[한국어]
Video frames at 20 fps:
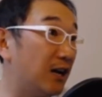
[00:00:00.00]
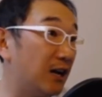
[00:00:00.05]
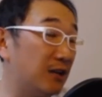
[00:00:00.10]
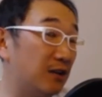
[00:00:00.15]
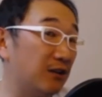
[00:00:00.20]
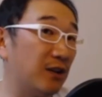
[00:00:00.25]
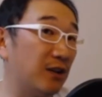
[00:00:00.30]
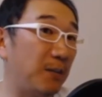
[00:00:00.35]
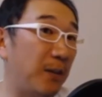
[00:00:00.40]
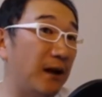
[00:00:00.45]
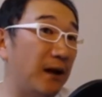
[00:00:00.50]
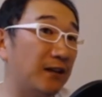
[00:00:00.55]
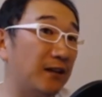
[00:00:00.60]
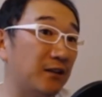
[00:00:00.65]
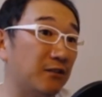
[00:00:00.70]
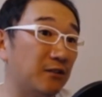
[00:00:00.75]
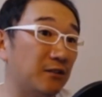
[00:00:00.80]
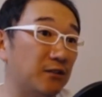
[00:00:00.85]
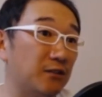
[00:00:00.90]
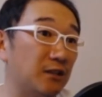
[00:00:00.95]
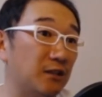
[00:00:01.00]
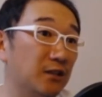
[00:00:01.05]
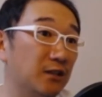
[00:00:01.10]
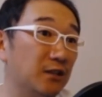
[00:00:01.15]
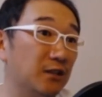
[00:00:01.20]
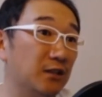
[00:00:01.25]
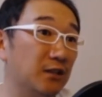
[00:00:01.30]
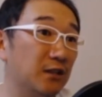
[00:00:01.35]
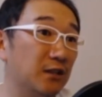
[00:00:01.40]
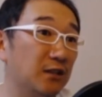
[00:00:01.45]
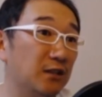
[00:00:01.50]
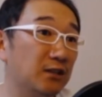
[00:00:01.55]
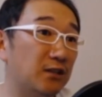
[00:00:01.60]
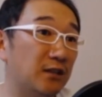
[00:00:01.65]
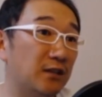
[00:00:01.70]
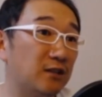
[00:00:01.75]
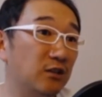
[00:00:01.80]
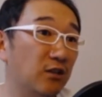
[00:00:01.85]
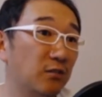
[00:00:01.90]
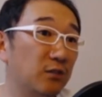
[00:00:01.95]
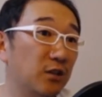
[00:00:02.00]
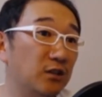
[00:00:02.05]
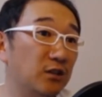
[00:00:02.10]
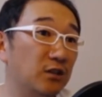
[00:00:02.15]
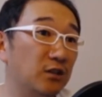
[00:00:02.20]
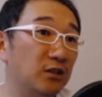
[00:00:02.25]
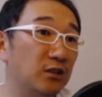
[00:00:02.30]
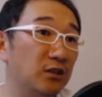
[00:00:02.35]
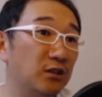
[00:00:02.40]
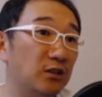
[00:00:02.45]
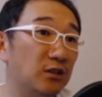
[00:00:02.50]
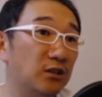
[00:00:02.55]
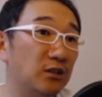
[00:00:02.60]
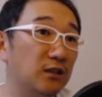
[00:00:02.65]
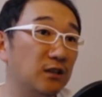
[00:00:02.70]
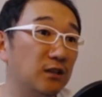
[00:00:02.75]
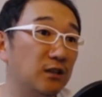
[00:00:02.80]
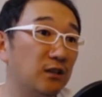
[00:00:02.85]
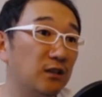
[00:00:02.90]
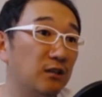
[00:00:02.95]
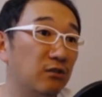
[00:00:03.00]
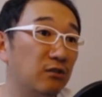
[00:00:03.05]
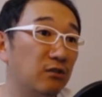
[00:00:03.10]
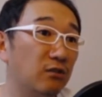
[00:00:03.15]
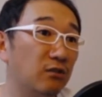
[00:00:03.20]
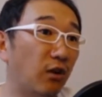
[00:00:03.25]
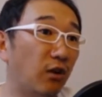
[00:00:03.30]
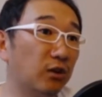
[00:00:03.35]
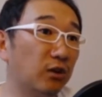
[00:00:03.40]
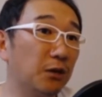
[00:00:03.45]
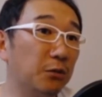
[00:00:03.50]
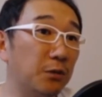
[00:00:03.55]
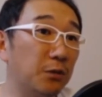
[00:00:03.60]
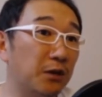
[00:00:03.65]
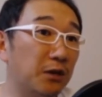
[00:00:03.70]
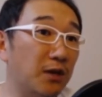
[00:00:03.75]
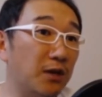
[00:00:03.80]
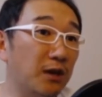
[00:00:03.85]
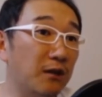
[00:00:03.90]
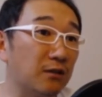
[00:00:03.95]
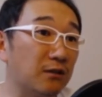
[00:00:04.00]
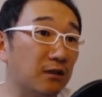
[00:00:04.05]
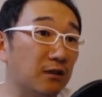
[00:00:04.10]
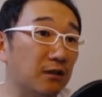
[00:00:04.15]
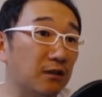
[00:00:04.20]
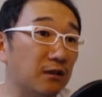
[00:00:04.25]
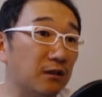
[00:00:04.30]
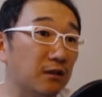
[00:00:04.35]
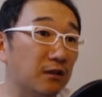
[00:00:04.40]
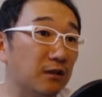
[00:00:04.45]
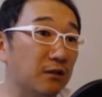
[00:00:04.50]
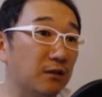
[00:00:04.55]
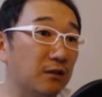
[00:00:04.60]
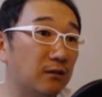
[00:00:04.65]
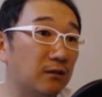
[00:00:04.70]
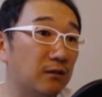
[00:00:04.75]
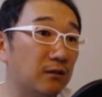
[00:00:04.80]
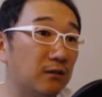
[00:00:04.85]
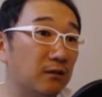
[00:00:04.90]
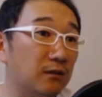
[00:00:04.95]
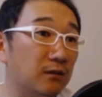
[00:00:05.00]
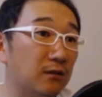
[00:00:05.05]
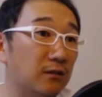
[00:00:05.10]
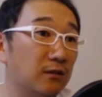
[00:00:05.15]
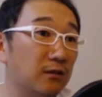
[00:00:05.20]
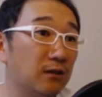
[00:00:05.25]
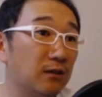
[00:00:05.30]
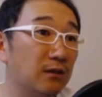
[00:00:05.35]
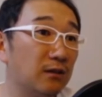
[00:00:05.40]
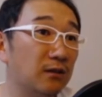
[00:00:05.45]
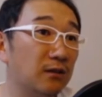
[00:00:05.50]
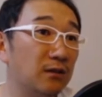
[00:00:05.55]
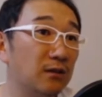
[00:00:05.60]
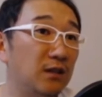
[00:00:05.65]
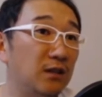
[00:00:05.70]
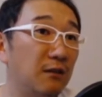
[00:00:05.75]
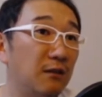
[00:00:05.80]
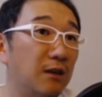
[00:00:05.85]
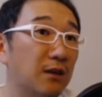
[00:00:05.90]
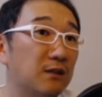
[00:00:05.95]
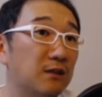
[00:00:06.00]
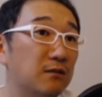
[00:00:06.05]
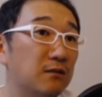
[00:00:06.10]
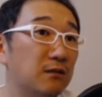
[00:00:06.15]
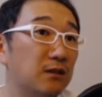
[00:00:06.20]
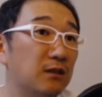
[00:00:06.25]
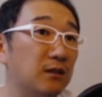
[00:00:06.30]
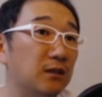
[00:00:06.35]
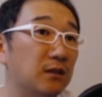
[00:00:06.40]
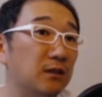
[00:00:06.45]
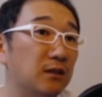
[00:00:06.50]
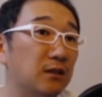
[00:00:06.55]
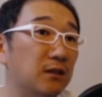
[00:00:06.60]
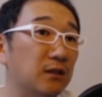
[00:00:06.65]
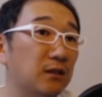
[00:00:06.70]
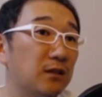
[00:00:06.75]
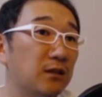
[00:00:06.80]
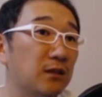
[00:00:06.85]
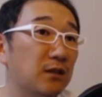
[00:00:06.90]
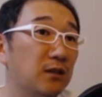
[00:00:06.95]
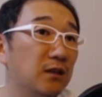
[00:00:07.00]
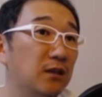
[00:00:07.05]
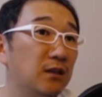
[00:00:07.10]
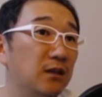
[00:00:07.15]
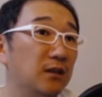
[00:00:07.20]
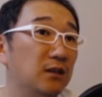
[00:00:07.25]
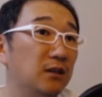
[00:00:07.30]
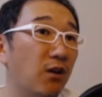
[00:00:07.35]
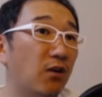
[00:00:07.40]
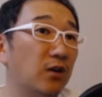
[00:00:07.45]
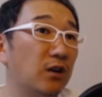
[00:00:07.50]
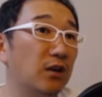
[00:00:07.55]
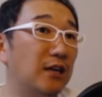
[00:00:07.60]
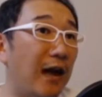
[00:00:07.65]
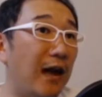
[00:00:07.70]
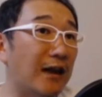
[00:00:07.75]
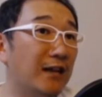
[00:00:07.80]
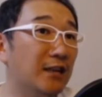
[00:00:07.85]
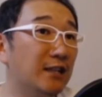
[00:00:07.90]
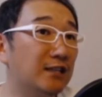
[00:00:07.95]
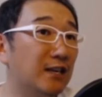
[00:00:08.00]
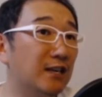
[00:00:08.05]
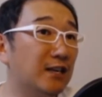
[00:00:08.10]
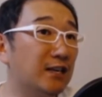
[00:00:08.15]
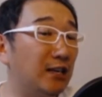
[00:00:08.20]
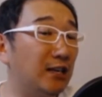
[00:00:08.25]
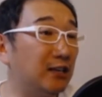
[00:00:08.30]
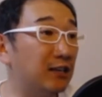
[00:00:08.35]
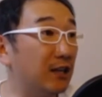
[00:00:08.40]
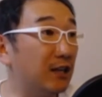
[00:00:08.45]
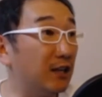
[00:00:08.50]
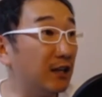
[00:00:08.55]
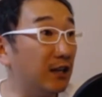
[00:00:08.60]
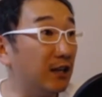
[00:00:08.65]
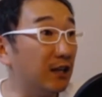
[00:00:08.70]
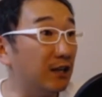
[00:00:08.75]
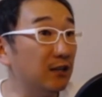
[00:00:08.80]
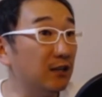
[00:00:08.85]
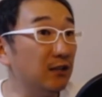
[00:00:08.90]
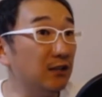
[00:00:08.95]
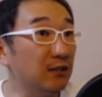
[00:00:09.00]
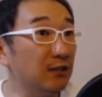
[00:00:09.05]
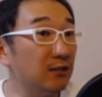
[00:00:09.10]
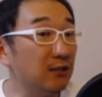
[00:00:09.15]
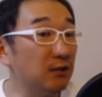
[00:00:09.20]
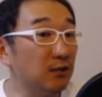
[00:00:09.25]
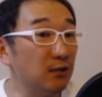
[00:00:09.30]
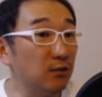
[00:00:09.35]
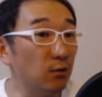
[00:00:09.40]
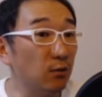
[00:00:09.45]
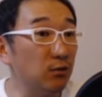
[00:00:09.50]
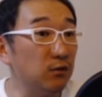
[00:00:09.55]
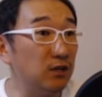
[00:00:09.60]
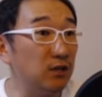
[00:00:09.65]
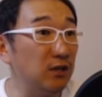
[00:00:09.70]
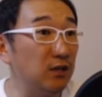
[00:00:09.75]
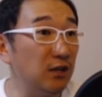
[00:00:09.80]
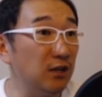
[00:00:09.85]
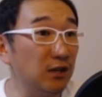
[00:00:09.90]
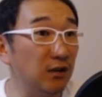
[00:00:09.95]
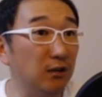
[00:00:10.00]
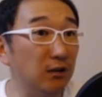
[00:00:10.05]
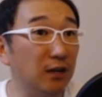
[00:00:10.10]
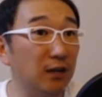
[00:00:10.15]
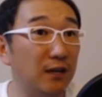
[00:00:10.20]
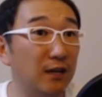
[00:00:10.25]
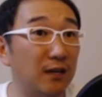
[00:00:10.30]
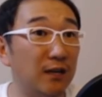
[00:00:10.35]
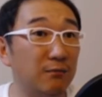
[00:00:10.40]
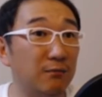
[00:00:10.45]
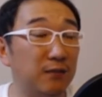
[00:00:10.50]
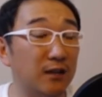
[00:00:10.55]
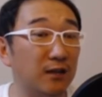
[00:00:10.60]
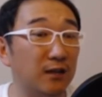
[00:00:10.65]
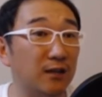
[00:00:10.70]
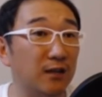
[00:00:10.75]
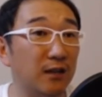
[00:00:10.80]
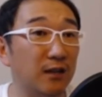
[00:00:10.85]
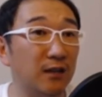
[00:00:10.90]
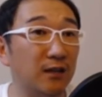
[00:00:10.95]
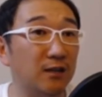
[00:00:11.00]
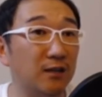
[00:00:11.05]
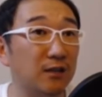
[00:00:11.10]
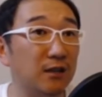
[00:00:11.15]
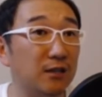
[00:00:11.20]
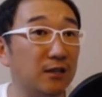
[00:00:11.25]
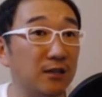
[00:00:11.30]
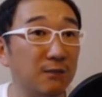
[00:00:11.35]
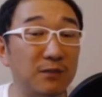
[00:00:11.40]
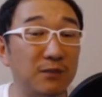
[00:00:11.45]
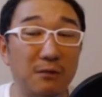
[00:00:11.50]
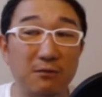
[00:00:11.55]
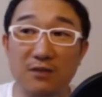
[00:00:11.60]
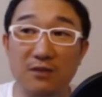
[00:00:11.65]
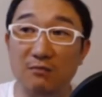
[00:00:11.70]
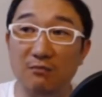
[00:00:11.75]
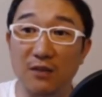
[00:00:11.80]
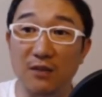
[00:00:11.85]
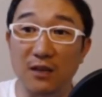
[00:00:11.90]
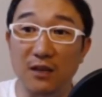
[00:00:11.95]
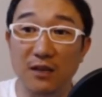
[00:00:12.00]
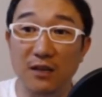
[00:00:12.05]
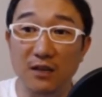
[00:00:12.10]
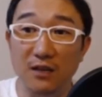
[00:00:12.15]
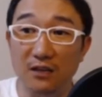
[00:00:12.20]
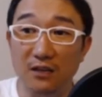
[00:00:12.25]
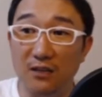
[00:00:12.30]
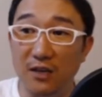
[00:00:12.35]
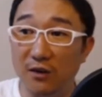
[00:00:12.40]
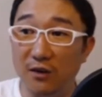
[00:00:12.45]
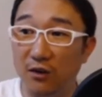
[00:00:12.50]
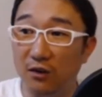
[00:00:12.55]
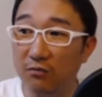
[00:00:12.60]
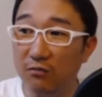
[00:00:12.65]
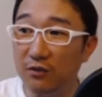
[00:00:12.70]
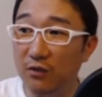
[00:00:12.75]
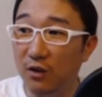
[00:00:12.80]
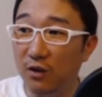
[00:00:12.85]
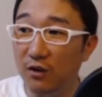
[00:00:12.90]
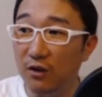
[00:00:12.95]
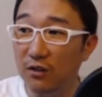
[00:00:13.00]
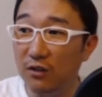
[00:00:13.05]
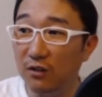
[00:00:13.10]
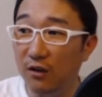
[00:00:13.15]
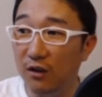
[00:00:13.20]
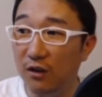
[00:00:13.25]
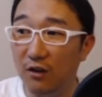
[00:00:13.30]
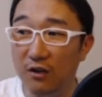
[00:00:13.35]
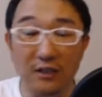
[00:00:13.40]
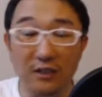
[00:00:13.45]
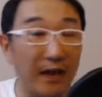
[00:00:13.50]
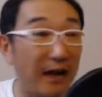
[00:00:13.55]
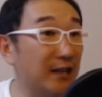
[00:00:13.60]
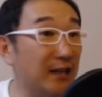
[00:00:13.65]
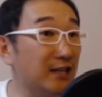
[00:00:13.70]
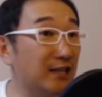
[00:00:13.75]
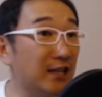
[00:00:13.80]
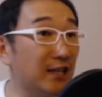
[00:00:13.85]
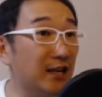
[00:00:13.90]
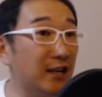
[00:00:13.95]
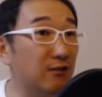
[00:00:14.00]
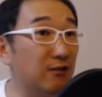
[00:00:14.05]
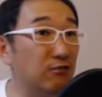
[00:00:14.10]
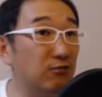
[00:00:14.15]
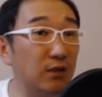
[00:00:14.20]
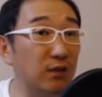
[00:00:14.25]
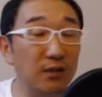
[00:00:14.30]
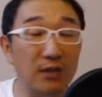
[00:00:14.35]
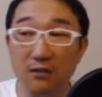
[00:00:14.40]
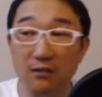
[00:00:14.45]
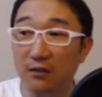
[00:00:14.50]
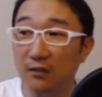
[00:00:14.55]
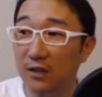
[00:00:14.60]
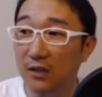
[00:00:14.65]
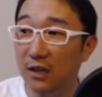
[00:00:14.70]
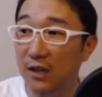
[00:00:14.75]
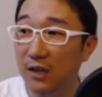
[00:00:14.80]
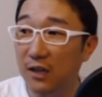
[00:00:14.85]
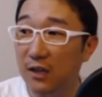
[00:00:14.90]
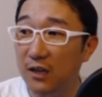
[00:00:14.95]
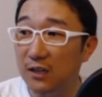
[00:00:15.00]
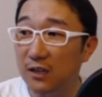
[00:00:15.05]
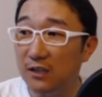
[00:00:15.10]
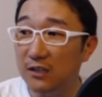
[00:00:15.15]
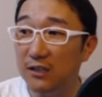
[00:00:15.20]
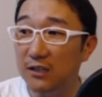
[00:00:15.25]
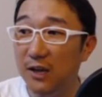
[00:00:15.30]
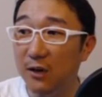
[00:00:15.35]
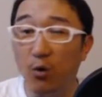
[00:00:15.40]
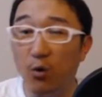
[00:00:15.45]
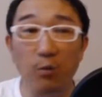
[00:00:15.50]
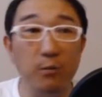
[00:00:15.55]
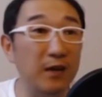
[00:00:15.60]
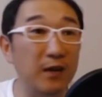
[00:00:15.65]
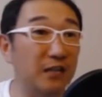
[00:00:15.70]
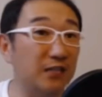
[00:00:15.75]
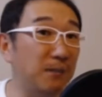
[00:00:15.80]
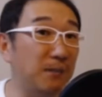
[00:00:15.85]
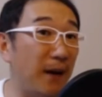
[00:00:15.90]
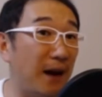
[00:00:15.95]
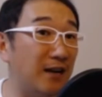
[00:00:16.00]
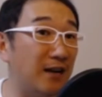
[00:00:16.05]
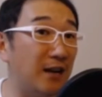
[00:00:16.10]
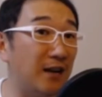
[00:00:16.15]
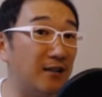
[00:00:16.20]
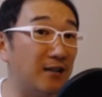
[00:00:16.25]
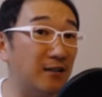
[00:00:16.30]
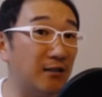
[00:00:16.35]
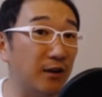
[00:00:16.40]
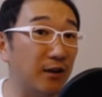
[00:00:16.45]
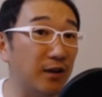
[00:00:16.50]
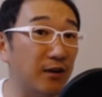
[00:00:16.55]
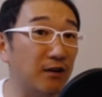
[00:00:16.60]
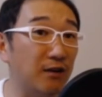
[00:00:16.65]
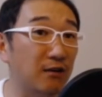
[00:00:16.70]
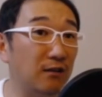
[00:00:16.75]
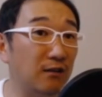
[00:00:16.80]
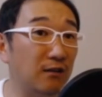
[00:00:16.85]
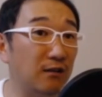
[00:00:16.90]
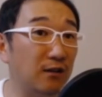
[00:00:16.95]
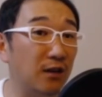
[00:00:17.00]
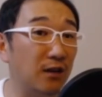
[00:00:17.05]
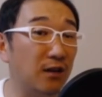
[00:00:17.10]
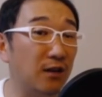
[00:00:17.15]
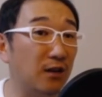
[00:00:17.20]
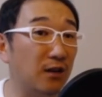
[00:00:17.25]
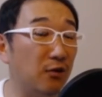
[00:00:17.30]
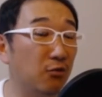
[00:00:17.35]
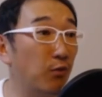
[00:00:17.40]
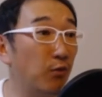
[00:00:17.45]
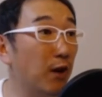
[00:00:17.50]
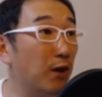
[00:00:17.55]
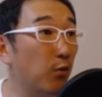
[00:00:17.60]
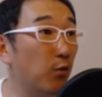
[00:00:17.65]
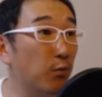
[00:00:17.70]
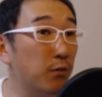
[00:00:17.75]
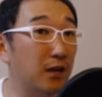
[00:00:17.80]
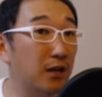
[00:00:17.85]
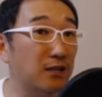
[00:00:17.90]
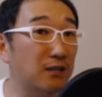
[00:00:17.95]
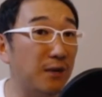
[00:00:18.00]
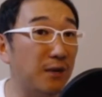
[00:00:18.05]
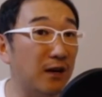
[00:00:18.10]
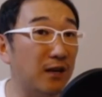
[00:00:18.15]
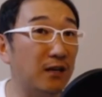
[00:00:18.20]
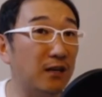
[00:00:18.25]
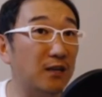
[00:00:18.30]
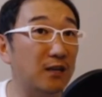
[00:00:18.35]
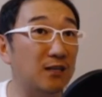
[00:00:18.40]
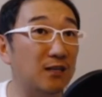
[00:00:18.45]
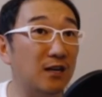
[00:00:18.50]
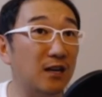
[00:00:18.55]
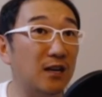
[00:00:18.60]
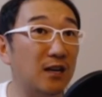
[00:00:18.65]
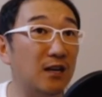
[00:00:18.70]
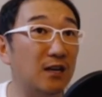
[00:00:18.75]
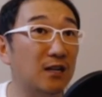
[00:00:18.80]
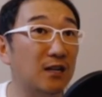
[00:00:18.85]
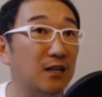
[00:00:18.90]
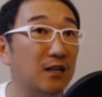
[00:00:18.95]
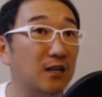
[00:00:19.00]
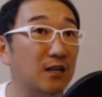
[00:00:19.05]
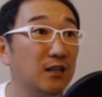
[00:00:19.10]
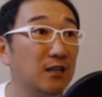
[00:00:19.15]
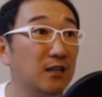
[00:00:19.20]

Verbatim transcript: 아, 이렇게 봐야 되는 거죠. 자, 그러면은 어떻게 돼야 될까요? 여기서. 이 상황에서는 여기 날일절 갈때 인공지능이 이렇게 대답을 하는데요. 이게 참 재밌습니다. 자, 여러분 여기서 이 날일자 가는 수에 대해서 그렇게 크게 고민하지 말라는 거예요. 예. 왜 고민하지 말아야 되느냐?